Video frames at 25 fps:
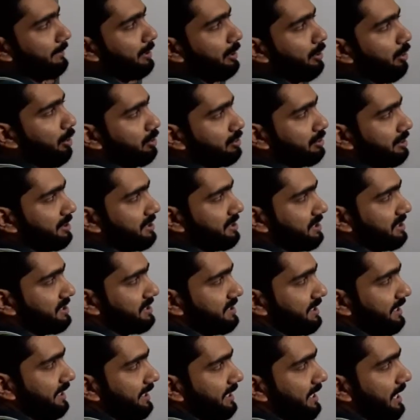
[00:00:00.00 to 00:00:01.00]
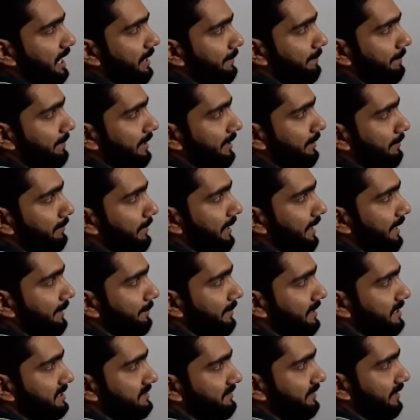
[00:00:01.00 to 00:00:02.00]
की ऑक्सीडेशन स्टेट यहाँ पर माइ
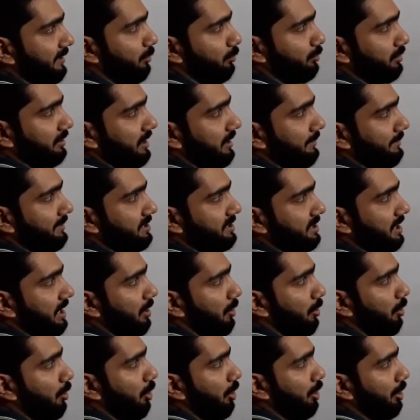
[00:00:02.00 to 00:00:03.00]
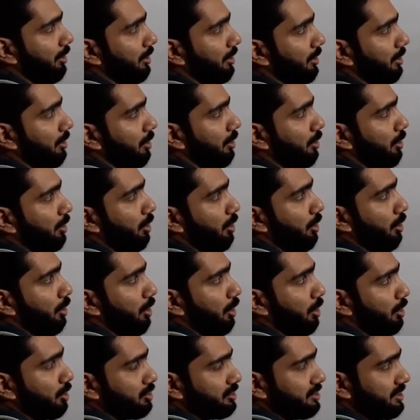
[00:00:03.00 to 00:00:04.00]
प्लस वन होती है हमेशा और
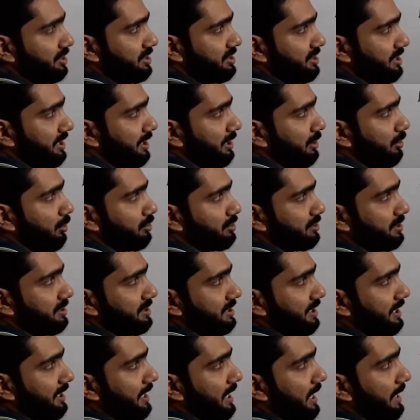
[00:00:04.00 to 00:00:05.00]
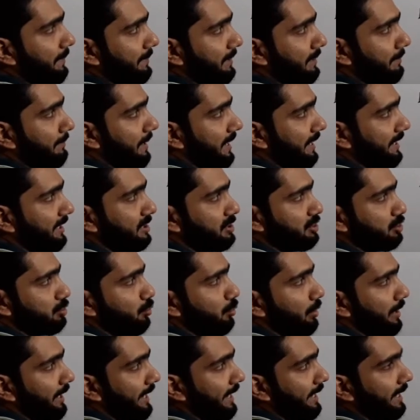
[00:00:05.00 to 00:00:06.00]
ऑक्सीजन की ऑक्सीडेशन स्टेट यहाँ पर माइनस
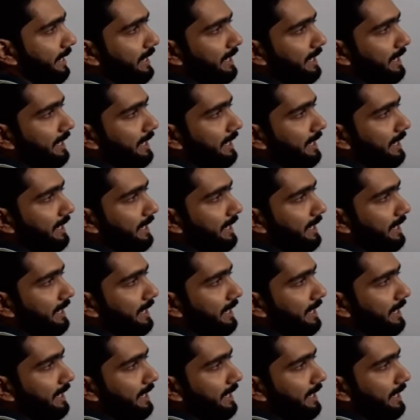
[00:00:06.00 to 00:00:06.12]
टू है